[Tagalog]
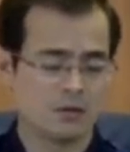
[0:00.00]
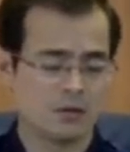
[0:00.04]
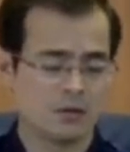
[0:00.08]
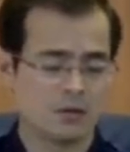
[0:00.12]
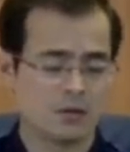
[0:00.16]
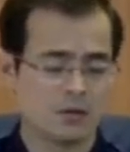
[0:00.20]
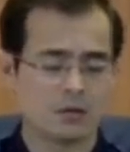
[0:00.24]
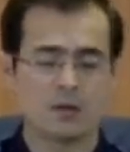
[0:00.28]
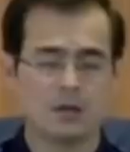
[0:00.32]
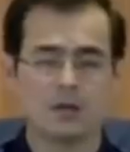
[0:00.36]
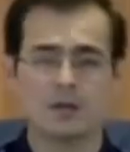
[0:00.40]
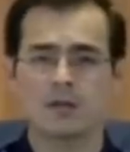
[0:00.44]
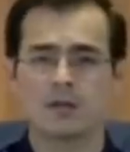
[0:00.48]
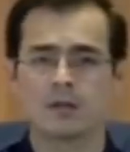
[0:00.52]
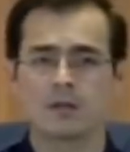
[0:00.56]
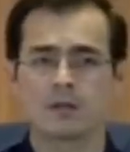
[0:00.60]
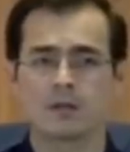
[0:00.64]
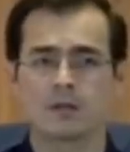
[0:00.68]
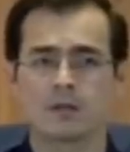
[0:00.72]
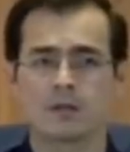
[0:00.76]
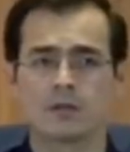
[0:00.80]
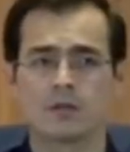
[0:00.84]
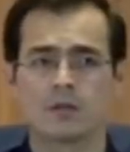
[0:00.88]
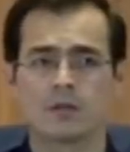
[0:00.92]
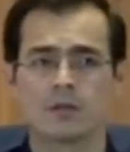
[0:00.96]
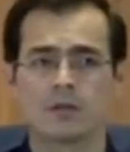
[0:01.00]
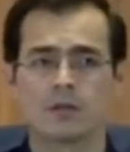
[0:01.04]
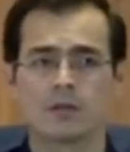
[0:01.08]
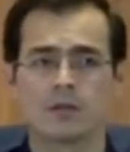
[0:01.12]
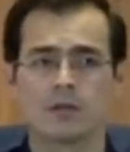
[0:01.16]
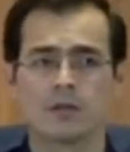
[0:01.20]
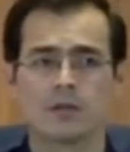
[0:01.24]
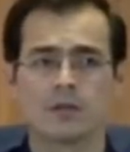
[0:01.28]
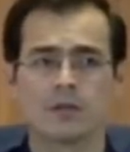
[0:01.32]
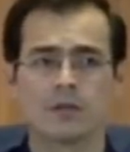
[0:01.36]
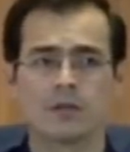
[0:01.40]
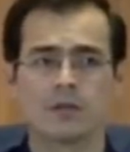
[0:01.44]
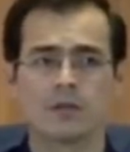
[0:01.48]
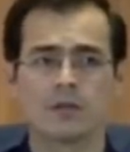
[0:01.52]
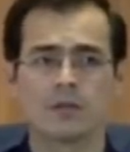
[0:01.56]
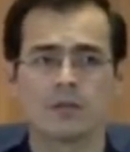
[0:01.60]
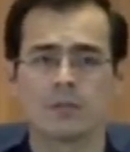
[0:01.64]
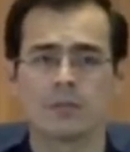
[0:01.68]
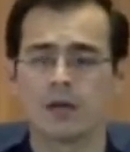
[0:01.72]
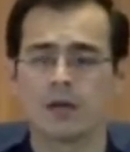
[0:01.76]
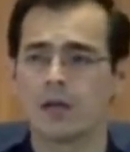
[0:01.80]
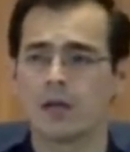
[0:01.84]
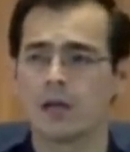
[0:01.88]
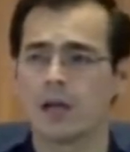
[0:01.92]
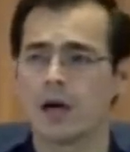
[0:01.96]
Yeah. So,
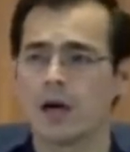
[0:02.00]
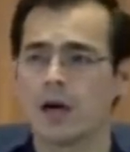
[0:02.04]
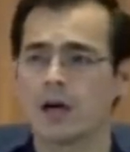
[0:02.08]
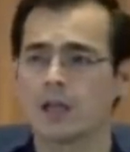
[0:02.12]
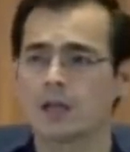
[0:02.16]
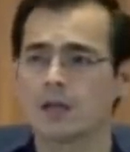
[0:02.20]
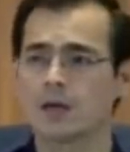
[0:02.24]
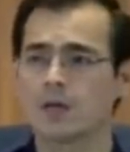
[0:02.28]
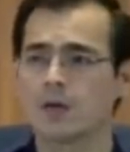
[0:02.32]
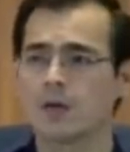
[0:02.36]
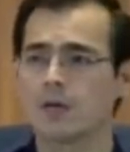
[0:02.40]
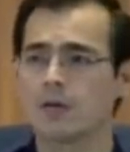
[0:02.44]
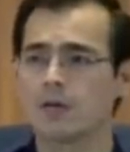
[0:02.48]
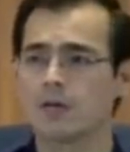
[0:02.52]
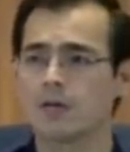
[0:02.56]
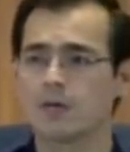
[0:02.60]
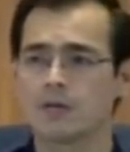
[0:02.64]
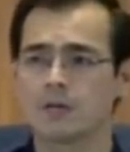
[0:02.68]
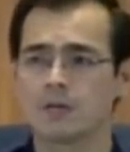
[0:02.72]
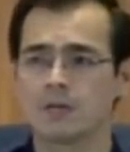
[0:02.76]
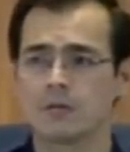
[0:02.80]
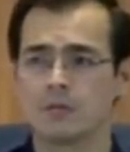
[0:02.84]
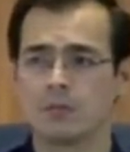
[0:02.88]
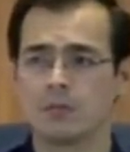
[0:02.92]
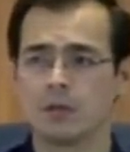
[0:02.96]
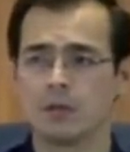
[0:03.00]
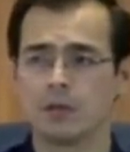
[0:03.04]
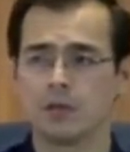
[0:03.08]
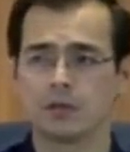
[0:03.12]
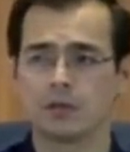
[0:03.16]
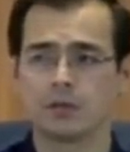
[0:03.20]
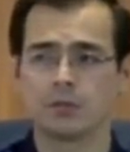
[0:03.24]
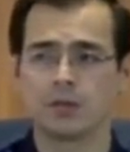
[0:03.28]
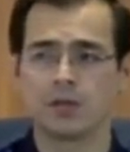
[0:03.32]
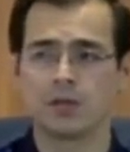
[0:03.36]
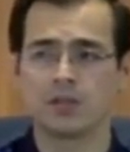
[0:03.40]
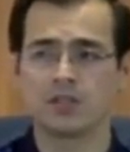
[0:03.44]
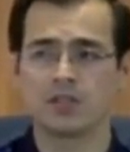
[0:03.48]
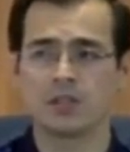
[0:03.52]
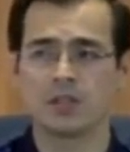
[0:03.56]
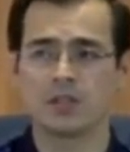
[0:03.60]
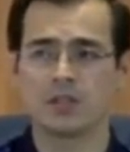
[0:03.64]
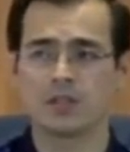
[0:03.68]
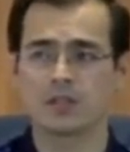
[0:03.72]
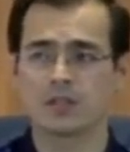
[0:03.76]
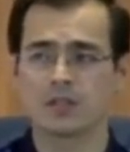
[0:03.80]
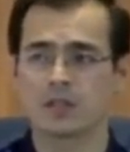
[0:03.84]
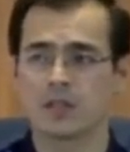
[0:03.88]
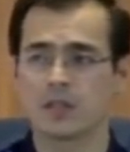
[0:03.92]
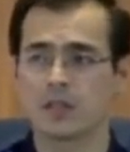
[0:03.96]
may lakad daw ako. May
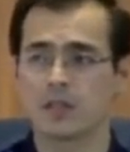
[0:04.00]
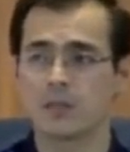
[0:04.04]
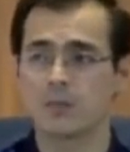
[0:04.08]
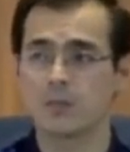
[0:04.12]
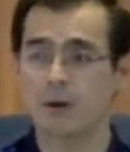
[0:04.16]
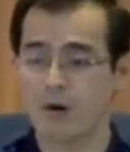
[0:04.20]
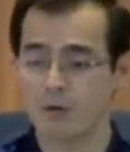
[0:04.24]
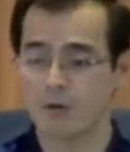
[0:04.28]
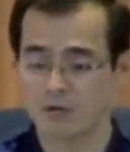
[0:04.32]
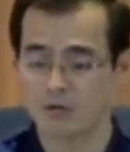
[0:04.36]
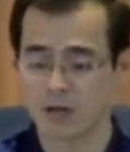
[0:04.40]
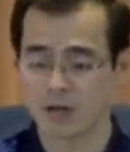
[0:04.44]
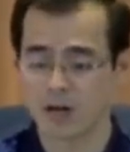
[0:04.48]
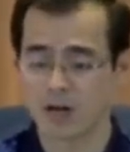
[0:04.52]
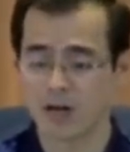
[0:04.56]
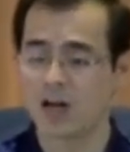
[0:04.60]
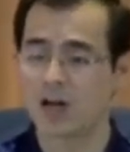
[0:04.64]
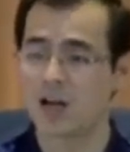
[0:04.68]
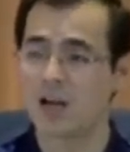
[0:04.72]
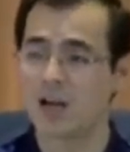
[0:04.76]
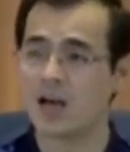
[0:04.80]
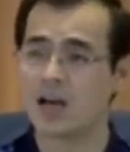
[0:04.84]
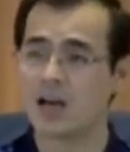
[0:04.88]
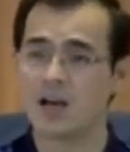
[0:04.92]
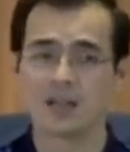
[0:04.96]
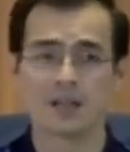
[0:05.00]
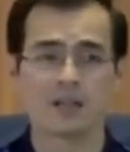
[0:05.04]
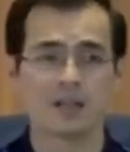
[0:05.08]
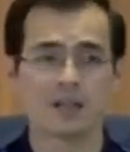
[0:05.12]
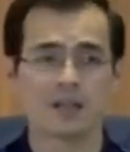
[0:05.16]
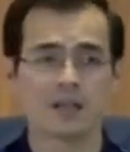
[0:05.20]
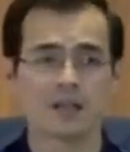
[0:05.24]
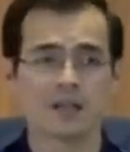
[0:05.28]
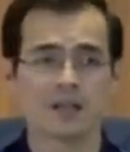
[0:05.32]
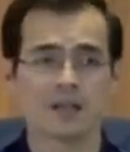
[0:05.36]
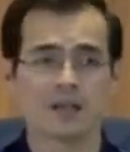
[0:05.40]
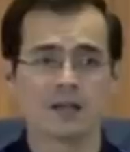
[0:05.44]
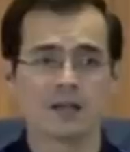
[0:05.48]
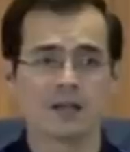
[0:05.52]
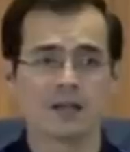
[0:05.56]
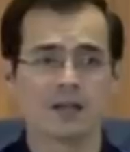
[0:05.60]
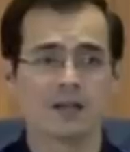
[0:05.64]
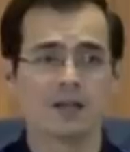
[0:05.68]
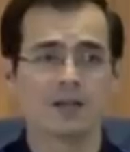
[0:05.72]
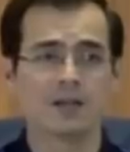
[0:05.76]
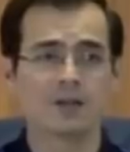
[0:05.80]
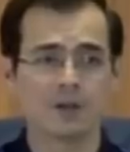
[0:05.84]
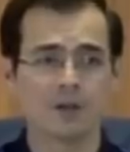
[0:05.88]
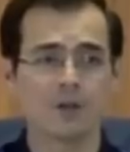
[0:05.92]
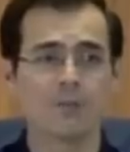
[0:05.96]
sumisenyas na. Hindi pa ako nangangalahati.
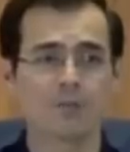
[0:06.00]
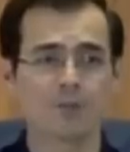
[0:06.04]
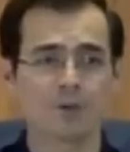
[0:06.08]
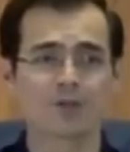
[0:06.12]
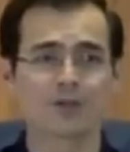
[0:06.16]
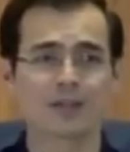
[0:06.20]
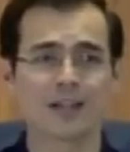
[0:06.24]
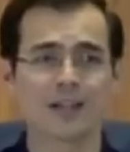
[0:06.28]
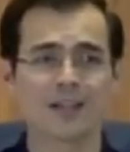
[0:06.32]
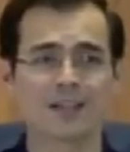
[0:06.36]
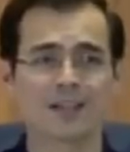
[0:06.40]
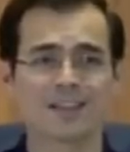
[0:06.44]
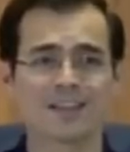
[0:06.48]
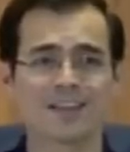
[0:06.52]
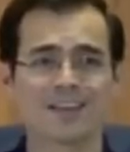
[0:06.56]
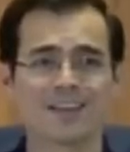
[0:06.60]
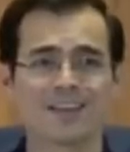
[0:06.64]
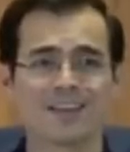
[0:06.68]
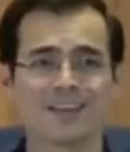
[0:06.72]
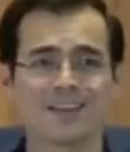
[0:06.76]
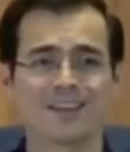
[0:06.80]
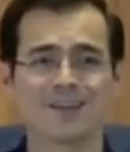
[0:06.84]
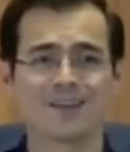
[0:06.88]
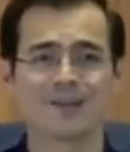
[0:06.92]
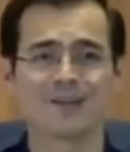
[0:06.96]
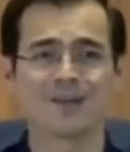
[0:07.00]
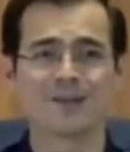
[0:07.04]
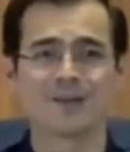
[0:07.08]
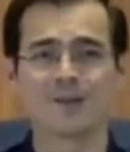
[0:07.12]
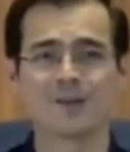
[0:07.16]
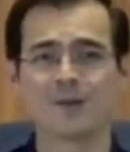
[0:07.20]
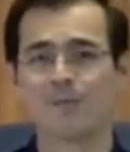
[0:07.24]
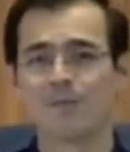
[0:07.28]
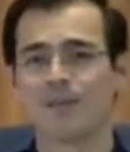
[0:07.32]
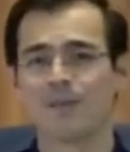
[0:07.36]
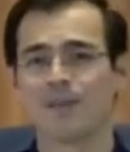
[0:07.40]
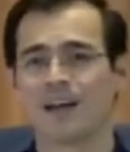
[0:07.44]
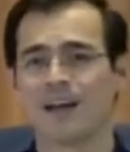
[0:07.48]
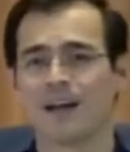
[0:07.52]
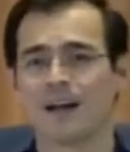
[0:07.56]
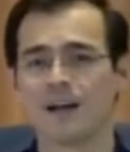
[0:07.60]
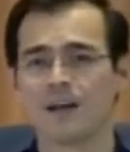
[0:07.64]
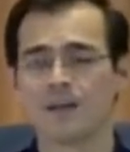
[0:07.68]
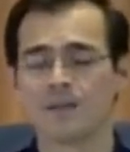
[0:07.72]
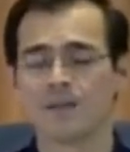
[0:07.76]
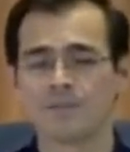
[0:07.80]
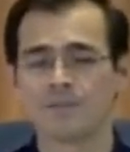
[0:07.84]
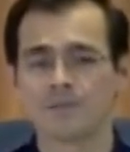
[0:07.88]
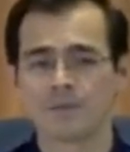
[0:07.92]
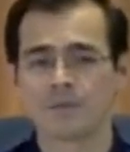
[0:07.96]
Eh. Ito importante. Eh. O,
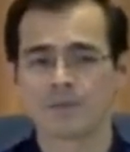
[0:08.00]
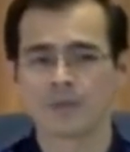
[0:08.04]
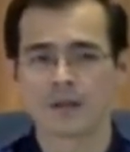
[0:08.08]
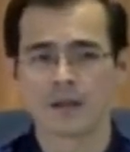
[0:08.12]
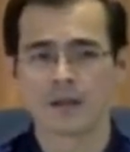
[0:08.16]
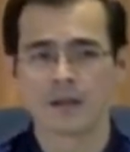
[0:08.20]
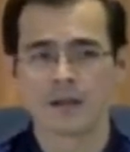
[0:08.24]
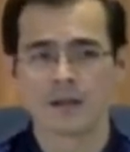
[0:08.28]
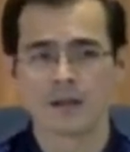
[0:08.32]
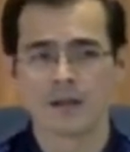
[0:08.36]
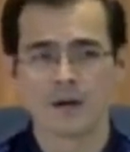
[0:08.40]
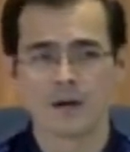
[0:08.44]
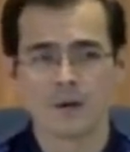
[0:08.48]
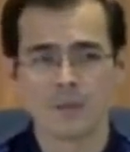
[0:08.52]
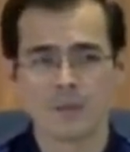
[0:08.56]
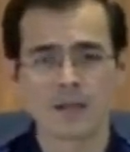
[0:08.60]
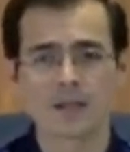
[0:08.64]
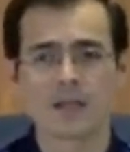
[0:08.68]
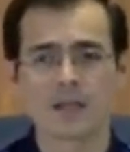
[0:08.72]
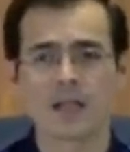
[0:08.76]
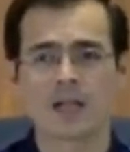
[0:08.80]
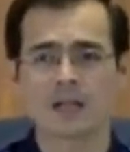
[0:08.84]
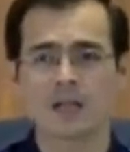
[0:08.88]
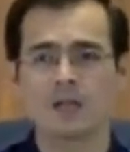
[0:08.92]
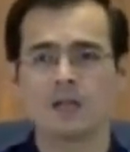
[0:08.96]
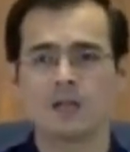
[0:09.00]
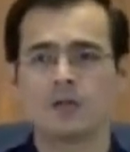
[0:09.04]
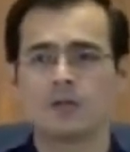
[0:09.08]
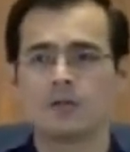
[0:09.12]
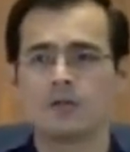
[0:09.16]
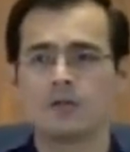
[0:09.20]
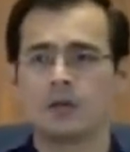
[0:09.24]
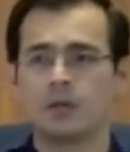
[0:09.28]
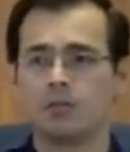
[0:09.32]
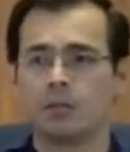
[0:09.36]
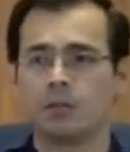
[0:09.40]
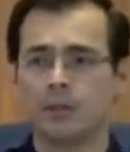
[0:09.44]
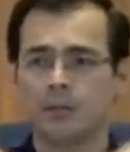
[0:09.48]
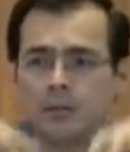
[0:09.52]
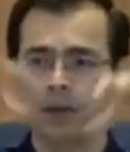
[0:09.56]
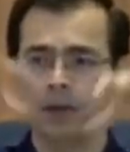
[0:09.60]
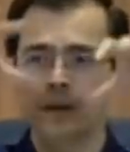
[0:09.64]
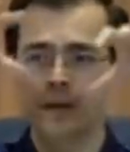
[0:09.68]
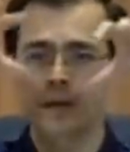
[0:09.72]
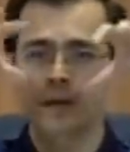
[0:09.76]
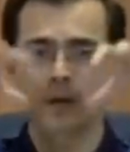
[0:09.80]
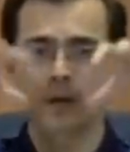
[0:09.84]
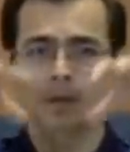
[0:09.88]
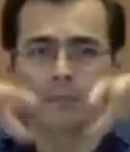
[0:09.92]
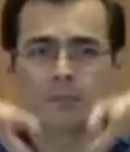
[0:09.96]
ha? o magtatayo ng
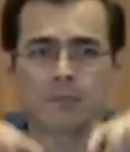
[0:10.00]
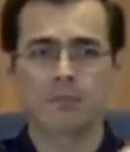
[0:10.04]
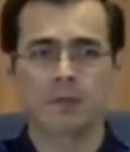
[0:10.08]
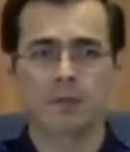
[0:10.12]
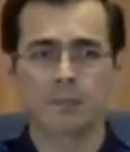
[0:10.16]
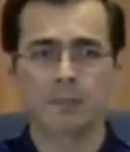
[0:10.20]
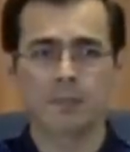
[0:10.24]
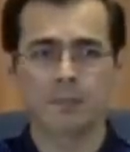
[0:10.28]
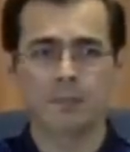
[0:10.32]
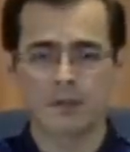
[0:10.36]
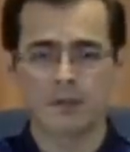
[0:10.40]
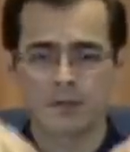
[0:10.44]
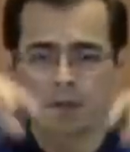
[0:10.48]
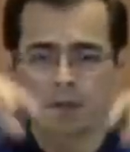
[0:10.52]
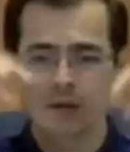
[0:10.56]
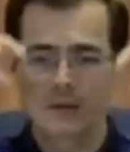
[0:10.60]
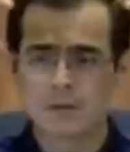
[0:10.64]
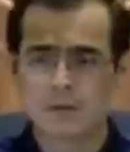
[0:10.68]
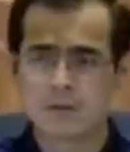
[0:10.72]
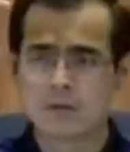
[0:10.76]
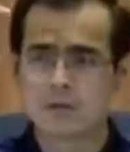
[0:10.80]
BPO. BPO.